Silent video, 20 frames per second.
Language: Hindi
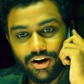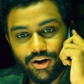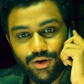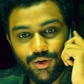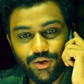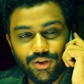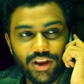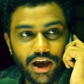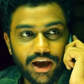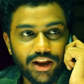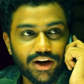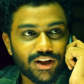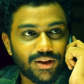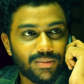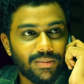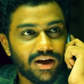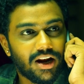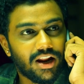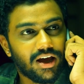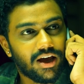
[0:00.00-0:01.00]
आप कह रहे
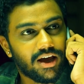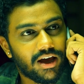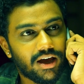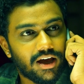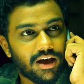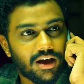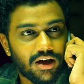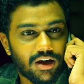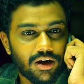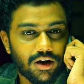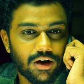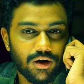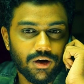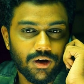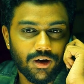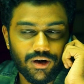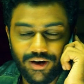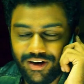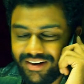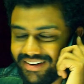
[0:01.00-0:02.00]
हैं इसलिए
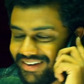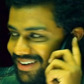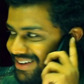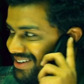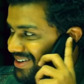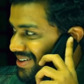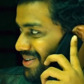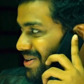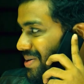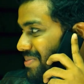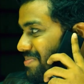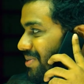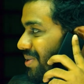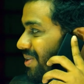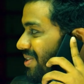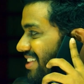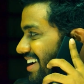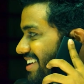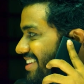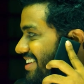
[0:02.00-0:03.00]

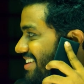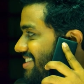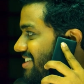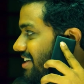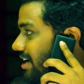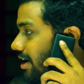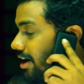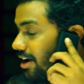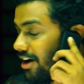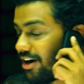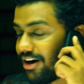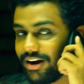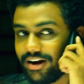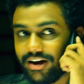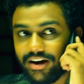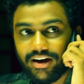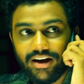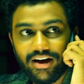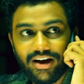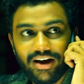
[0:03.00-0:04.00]
हाँ कह देता
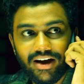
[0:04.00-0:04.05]
हूँ